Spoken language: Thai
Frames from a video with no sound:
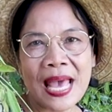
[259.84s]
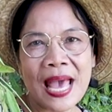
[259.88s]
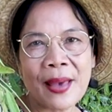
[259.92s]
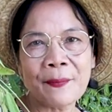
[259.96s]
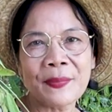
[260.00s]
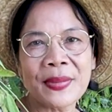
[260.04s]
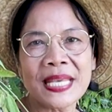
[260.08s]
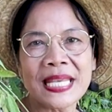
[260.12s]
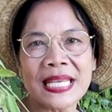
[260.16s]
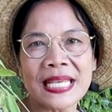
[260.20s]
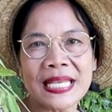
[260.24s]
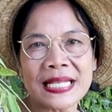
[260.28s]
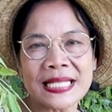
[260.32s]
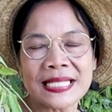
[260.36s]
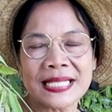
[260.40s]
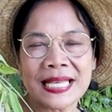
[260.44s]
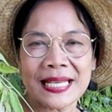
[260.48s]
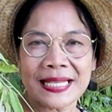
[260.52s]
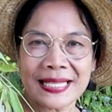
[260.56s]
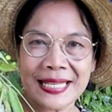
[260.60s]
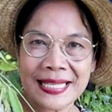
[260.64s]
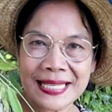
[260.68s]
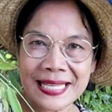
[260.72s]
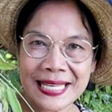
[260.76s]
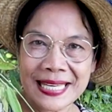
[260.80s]
ถ้ามี
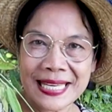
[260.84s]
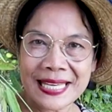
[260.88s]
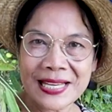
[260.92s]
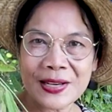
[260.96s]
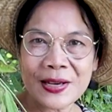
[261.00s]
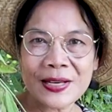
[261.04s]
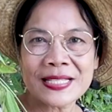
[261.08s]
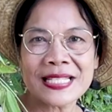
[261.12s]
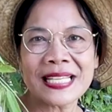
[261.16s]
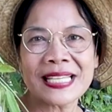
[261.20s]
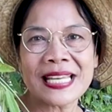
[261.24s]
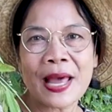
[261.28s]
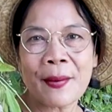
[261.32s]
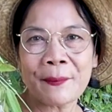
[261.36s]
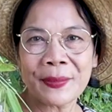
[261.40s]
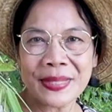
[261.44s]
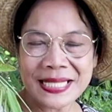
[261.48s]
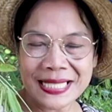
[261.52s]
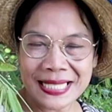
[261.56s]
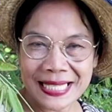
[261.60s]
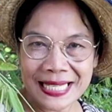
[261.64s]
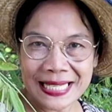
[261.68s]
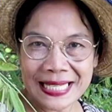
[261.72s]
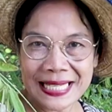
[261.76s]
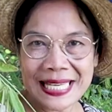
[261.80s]
สิ่งดีๆ ก็จะนำ
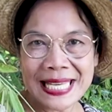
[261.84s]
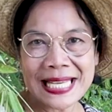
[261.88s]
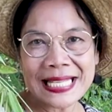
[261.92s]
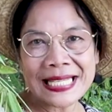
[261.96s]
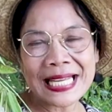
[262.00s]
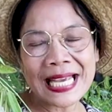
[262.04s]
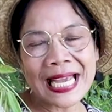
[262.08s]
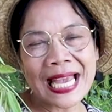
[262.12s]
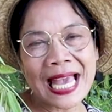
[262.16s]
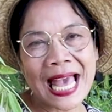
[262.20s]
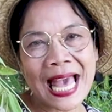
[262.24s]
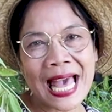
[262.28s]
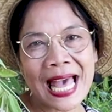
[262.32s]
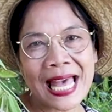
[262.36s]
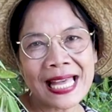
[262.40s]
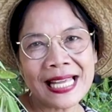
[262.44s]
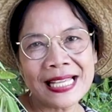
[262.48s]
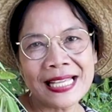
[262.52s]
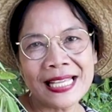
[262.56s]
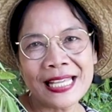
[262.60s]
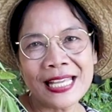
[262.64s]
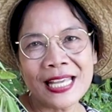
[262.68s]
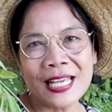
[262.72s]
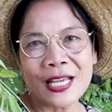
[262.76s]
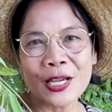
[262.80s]
มาเสนออีกนะคะ
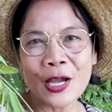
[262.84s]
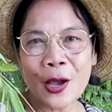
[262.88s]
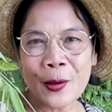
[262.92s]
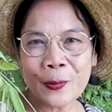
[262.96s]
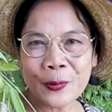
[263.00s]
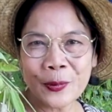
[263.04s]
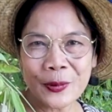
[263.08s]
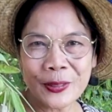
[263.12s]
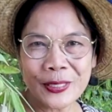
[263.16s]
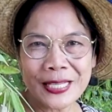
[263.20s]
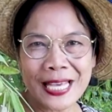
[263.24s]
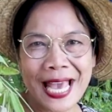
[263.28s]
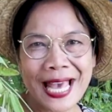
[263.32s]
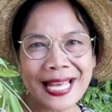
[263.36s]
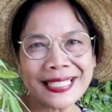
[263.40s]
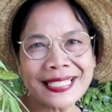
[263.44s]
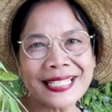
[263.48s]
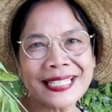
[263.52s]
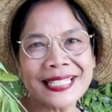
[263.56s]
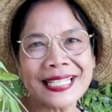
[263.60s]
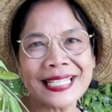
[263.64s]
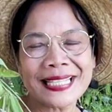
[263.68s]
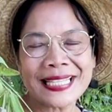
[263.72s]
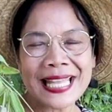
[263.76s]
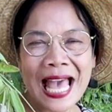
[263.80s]
ขอบคุณค่ะ
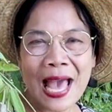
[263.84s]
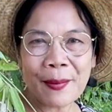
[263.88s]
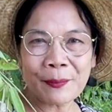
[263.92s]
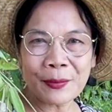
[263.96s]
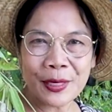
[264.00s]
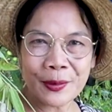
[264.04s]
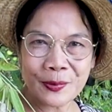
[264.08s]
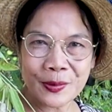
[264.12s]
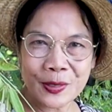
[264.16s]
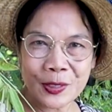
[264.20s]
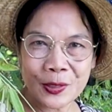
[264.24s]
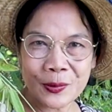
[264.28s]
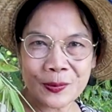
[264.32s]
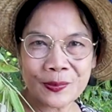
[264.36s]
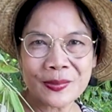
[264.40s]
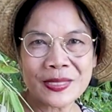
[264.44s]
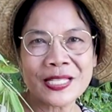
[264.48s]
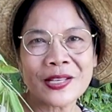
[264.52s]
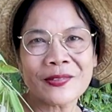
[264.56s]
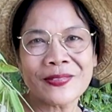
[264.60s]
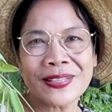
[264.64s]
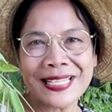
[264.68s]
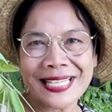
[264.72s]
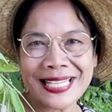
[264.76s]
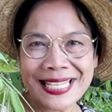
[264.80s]
ที่ติดตามรับชม
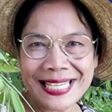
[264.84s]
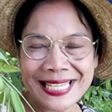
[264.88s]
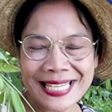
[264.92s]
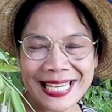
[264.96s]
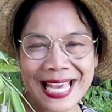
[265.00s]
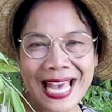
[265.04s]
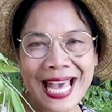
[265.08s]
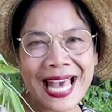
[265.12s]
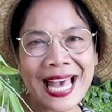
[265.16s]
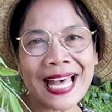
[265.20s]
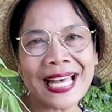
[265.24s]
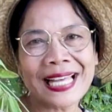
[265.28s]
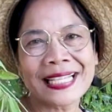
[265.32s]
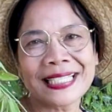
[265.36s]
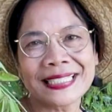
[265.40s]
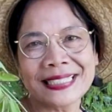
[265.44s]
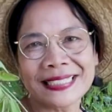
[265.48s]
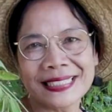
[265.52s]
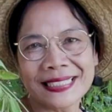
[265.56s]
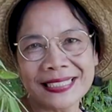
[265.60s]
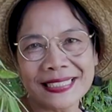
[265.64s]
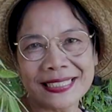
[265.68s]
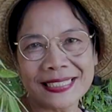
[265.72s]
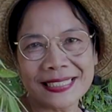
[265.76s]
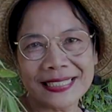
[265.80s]
สวัสดี
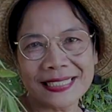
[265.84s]
ค่ะ